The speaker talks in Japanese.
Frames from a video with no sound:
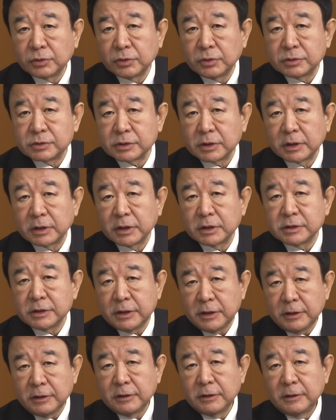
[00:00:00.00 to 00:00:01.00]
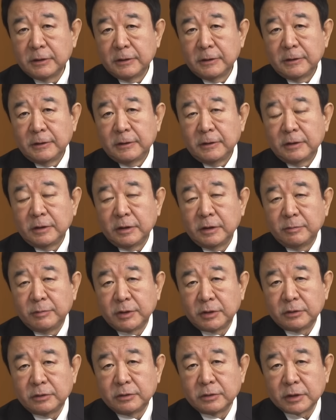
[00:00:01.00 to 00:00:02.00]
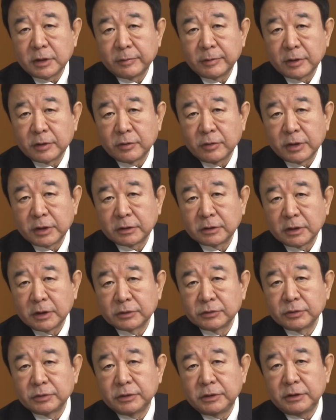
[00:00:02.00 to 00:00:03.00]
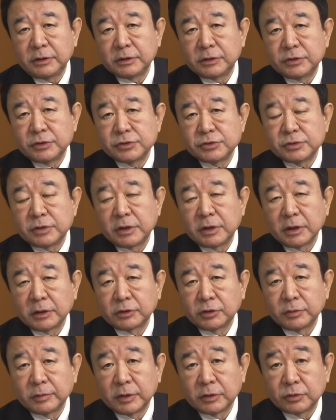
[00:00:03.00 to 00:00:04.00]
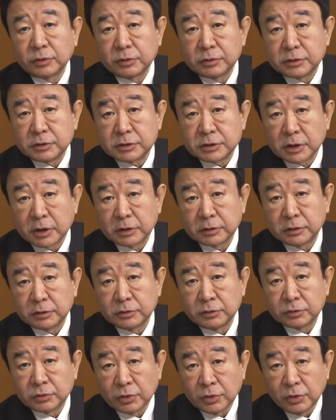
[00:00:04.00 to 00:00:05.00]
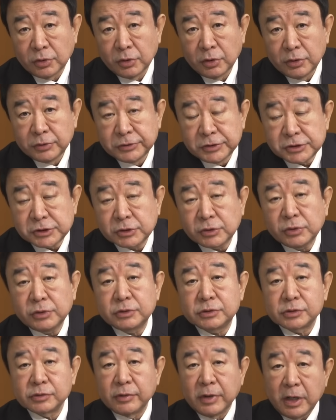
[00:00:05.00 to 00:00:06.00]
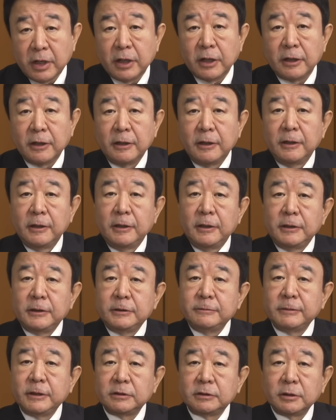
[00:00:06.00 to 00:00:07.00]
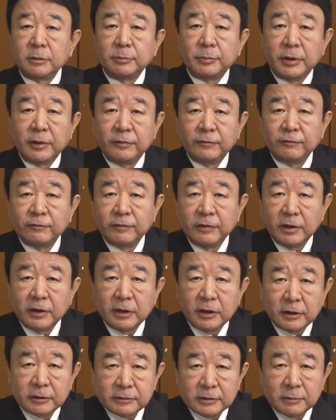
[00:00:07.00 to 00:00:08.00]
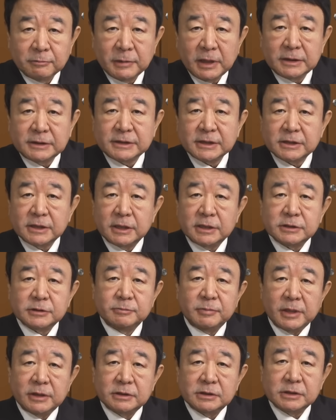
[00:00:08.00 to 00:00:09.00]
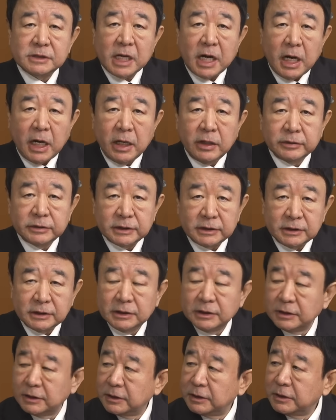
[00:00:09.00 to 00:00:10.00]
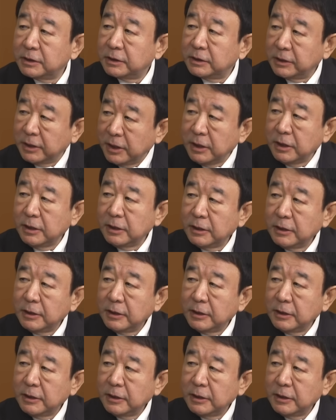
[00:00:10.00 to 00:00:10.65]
ドイツがなぜベルリンの壁壊れた後にきゅうじゅうねんのあっという間に統一したかというと、西ドイツは今言った ビーエムダブリュー あるいはメルセデス・ベンツ・アウディ、ね